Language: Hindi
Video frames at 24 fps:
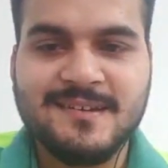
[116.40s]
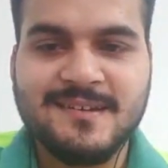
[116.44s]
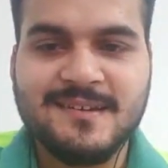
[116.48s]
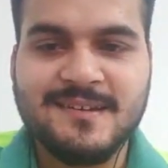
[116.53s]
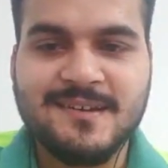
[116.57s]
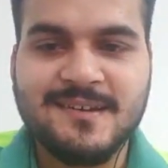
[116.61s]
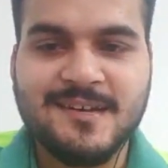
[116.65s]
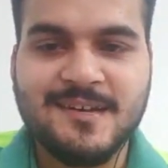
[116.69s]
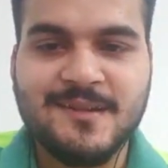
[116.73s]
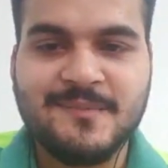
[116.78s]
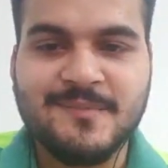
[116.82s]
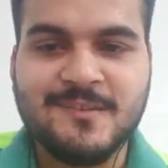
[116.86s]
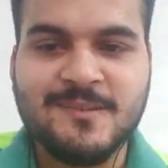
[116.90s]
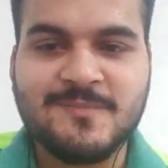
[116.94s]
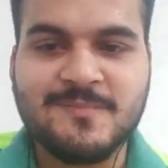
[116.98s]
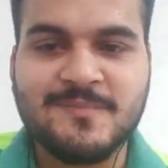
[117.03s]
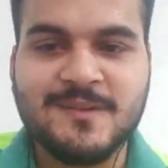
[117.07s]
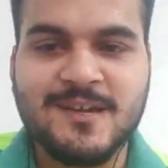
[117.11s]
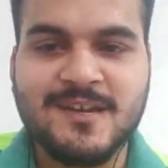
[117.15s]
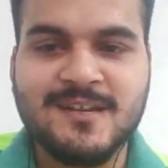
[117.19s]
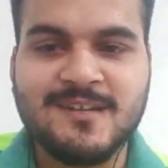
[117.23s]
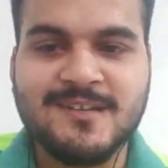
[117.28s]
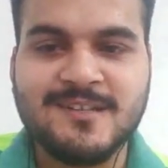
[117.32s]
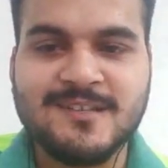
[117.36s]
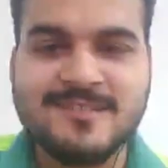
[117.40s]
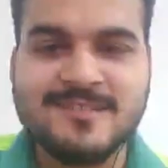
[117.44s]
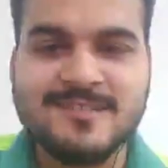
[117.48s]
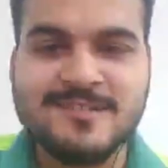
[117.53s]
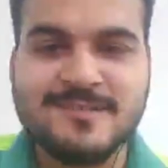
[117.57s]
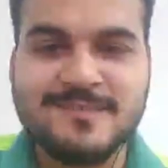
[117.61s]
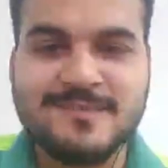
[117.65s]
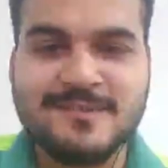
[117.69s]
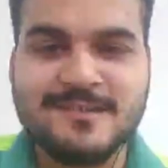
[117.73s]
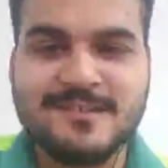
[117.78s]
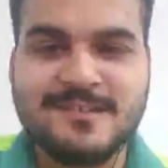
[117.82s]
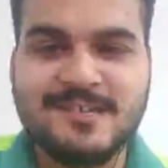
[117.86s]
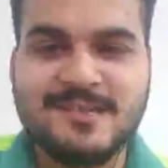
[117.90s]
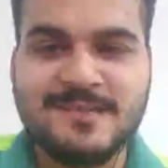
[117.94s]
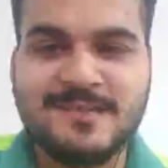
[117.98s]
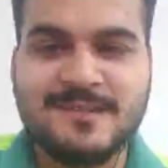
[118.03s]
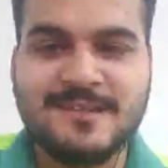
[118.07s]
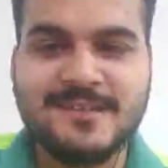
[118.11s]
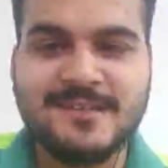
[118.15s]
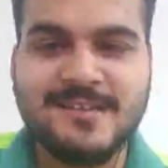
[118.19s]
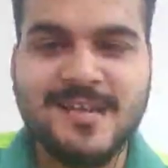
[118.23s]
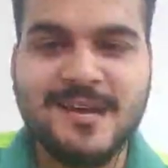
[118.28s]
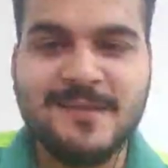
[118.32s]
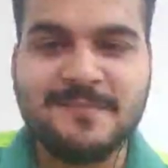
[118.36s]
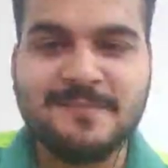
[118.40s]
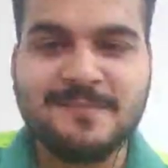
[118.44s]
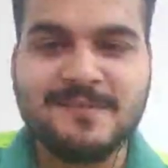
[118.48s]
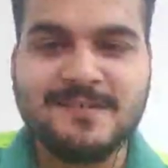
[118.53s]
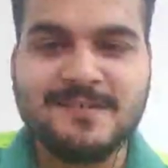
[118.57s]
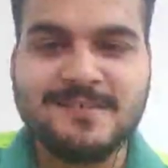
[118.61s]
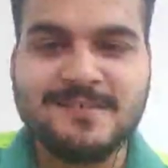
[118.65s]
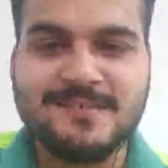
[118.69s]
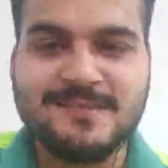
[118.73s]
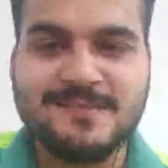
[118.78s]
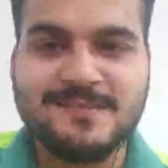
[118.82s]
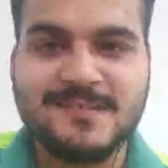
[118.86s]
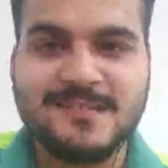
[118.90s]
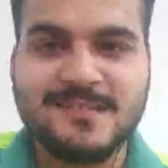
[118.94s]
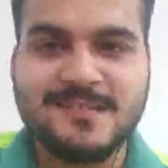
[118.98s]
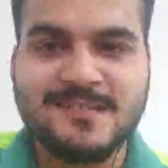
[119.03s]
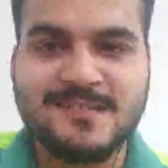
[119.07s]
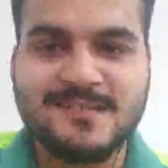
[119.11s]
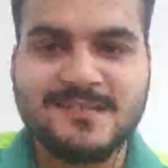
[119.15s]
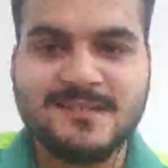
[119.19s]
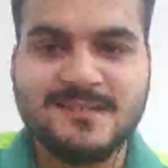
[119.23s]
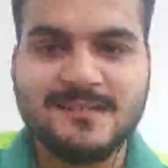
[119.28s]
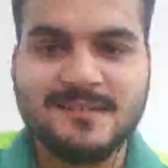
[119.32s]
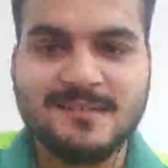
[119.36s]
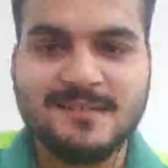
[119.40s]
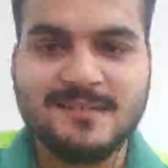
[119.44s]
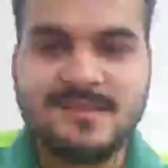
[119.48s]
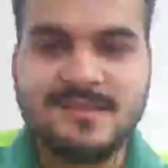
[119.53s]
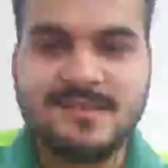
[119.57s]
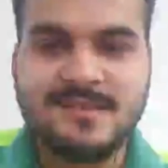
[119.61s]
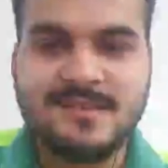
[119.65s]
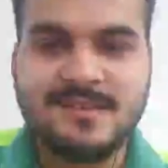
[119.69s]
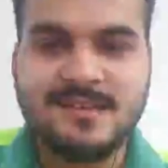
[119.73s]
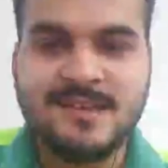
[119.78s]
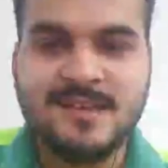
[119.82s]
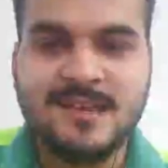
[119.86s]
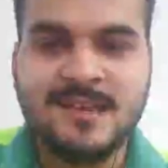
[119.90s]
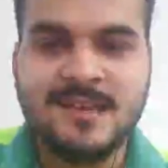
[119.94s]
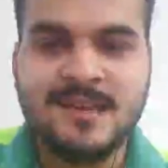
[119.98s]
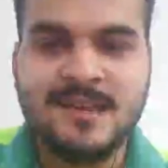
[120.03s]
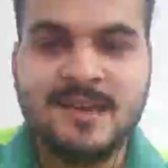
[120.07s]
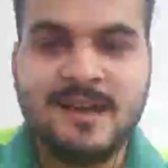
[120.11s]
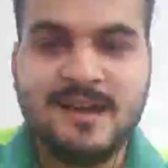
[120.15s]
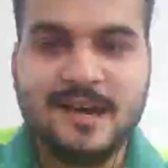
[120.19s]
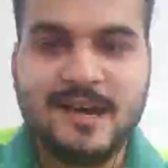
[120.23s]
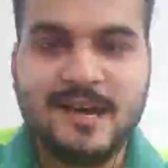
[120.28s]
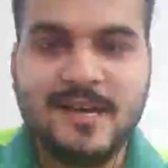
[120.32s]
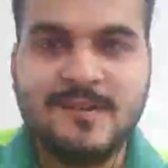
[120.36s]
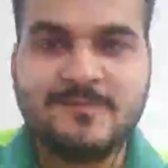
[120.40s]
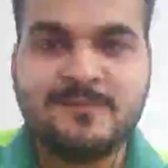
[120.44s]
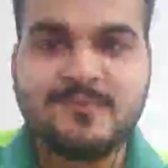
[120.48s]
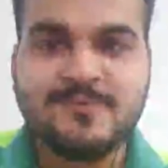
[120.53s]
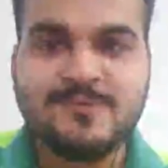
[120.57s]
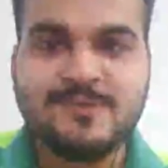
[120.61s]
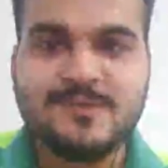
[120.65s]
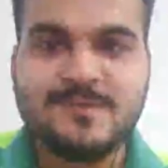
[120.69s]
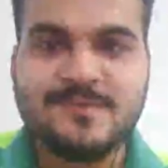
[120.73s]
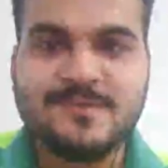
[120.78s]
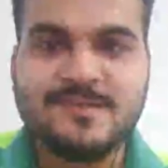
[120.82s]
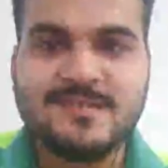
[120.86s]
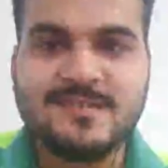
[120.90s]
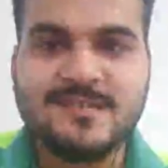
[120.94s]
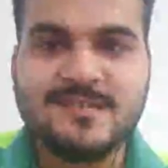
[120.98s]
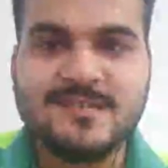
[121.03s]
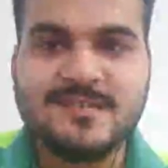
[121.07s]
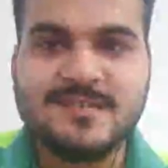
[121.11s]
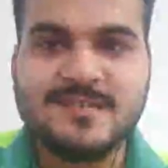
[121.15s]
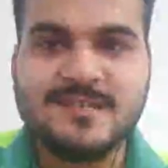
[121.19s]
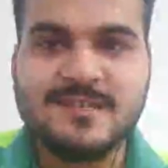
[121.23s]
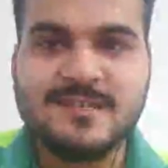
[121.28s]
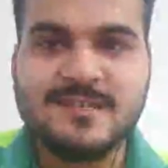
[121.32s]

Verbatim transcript: अमित पांडे जी बढ़िया बनी आप कैसे बनी हाय पूनम सिंह जी